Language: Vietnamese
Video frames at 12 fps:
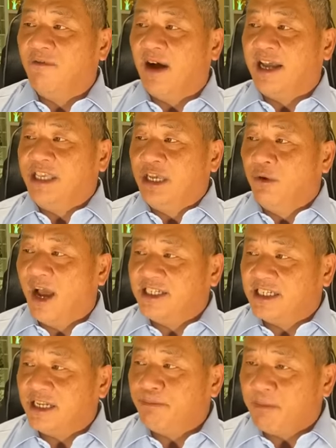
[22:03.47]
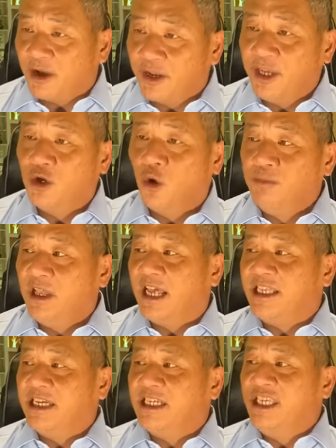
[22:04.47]
và USS Perry cũng như là
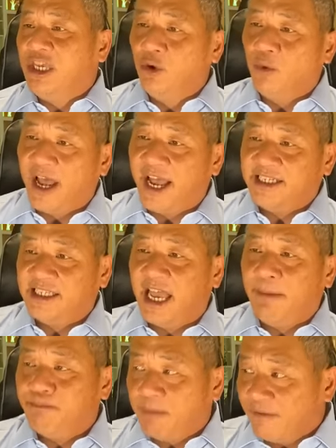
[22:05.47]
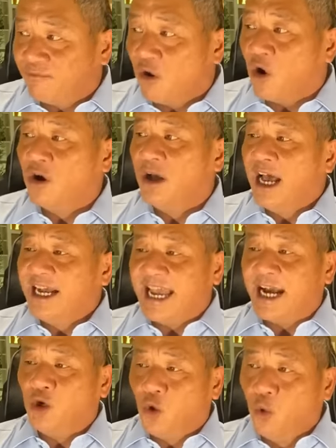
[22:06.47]
chiếc USS Benford
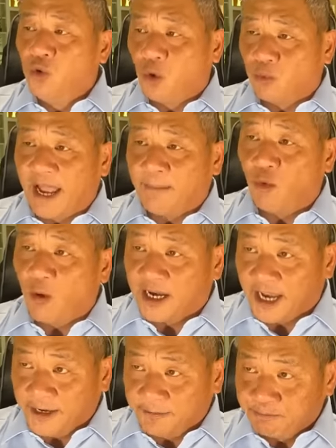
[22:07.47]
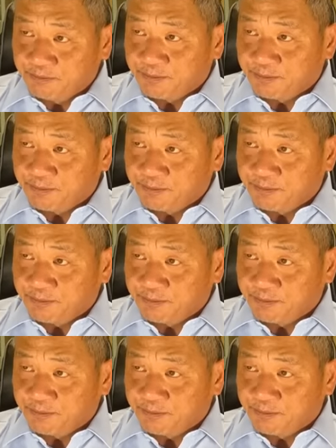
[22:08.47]
các khu trục hạm của Hoa Kỳ.